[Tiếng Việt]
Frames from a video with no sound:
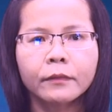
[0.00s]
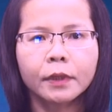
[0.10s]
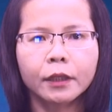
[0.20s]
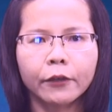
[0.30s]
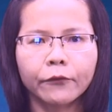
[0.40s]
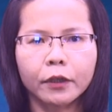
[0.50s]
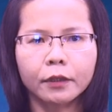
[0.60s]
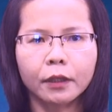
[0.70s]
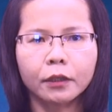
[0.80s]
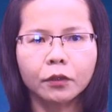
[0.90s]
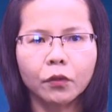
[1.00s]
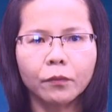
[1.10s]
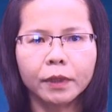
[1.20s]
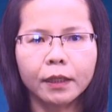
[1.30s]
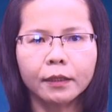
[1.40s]
Người Phật tử tôn
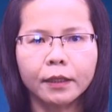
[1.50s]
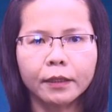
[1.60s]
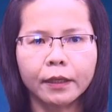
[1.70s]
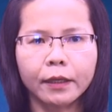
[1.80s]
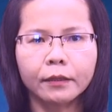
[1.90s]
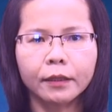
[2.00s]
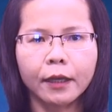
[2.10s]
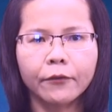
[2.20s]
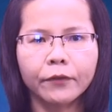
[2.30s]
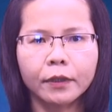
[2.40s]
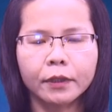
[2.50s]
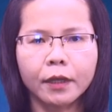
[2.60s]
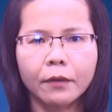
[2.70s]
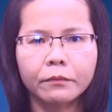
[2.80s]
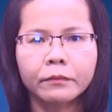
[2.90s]
kính kinh điển theo phương
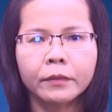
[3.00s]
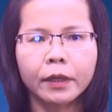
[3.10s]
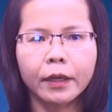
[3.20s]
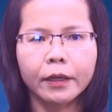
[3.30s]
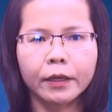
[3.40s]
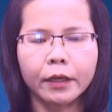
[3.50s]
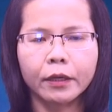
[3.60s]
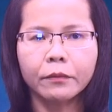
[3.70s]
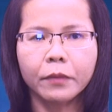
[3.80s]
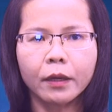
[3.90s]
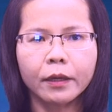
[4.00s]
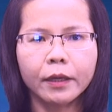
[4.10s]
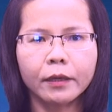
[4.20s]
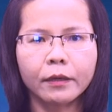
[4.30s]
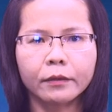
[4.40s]
châm y nghĩa bất
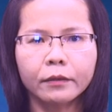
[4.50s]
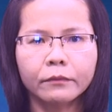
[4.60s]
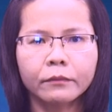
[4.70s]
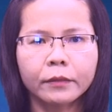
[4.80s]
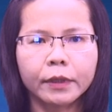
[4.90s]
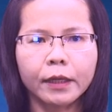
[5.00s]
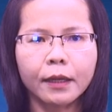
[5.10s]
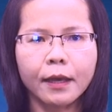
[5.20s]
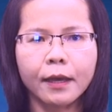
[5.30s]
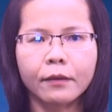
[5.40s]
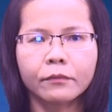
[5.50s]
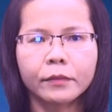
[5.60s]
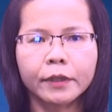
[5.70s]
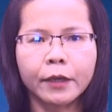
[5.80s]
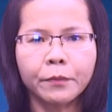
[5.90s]
y ngữ, nghĩa là
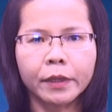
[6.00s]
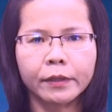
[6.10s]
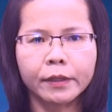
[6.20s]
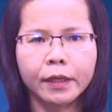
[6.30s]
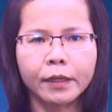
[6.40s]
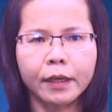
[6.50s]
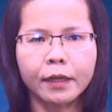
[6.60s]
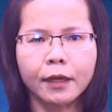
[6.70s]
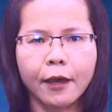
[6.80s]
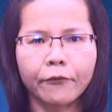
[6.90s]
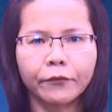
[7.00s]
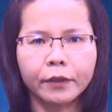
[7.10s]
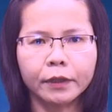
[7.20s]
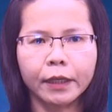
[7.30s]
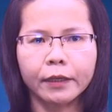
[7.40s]
chỉ mượn kinh điển làm
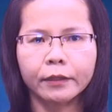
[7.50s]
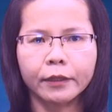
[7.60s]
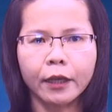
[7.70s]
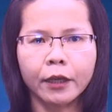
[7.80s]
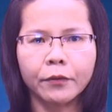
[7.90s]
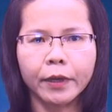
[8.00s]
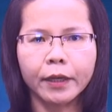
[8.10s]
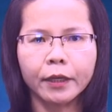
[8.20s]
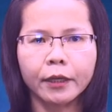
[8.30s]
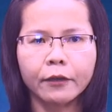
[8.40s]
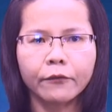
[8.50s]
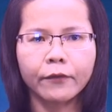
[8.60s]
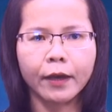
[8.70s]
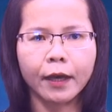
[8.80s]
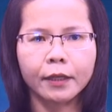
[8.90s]
phương tiện để hiểu ý nghĩa
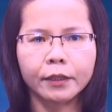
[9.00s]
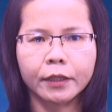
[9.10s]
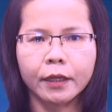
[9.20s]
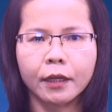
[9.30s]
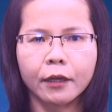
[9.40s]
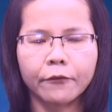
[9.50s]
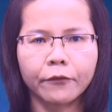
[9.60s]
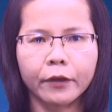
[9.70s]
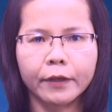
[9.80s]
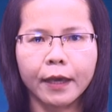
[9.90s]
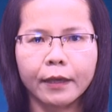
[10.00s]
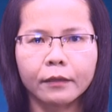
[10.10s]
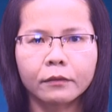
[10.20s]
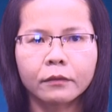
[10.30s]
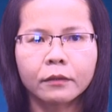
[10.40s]
và hành trì lời Phật dạy.
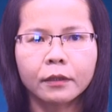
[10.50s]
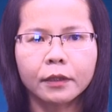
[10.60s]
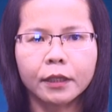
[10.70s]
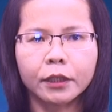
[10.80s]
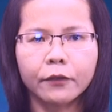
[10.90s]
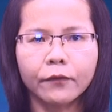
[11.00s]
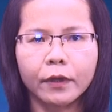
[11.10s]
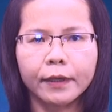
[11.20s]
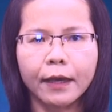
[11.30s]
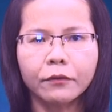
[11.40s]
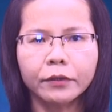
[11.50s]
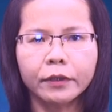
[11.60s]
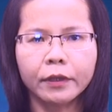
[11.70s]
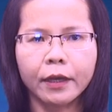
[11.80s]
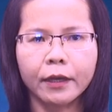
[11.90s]
Lịch sử Phật giáo
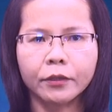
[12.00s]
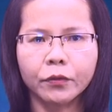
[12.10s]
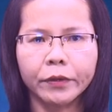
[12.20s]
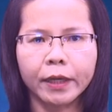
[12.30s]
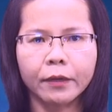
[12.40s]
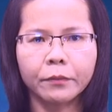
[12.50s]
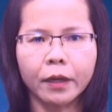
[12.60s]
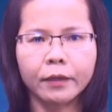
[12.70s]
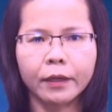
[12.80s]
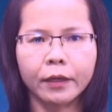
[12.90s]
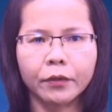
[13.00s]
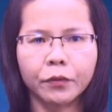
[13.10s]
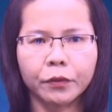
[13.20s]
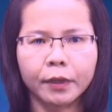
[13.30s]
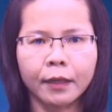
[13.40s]
chưa hề xuất hiện bất kỳ
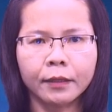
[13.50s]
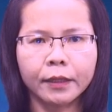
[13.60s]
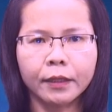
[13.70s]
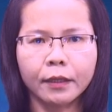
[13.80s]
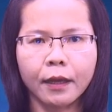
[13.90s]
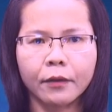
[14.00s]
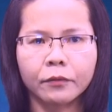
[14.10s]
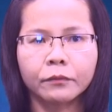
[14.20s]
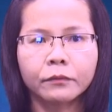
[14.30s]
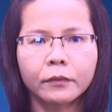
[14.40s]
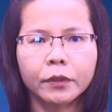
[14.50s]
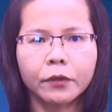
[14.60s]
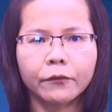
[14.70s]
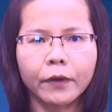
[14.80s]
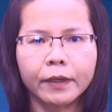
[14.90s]
cuộc thánh chiến nào,
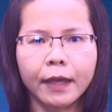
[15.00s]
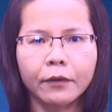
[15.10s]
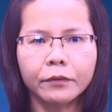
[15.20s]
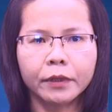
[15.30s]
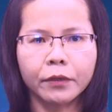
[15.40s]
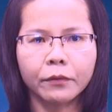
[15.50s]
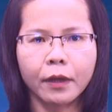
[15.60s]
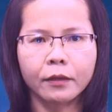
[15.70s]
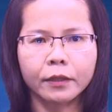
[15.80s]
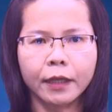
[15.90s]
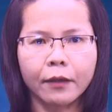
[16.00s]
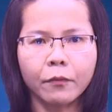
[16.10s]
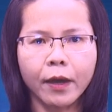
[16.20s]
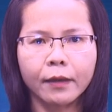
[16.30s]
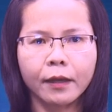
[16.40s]
dù Phật giáo nhiều lần trải
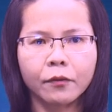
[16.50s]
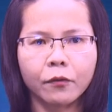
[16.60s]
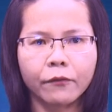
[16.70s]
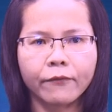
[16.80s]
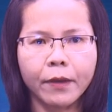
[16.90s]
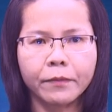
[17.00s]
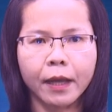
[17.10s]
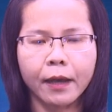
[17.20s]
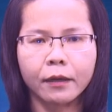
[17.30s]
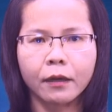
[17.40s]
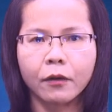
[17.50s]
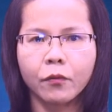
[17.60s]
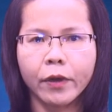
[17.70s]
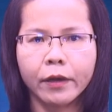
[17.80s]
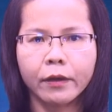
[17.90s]
qua các cuộc phát nạn ở
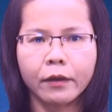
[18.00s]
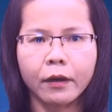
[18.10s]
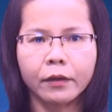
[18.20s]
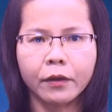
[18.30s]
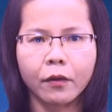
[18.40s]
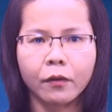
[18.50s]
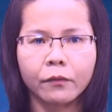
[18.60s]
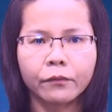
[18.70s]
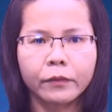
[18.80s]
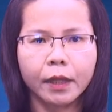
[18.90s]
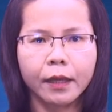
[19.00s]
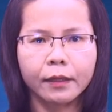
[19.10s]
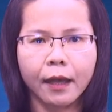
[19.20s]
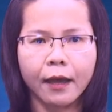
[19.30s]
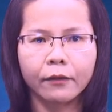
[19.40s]
quê hương Ấn Độ, Tây
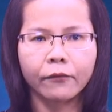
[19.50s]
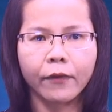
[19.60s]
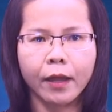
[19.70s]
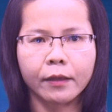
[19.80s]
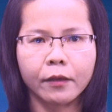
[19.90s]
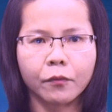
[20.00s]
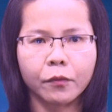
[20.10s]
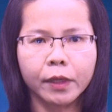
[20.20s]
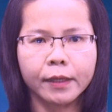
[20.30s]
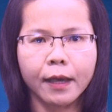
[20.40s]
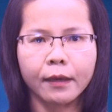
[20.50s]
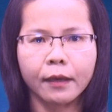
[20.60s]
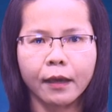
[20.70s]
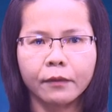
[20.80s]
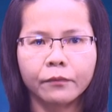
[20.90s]
Tạng và nhiều quốc gia khác.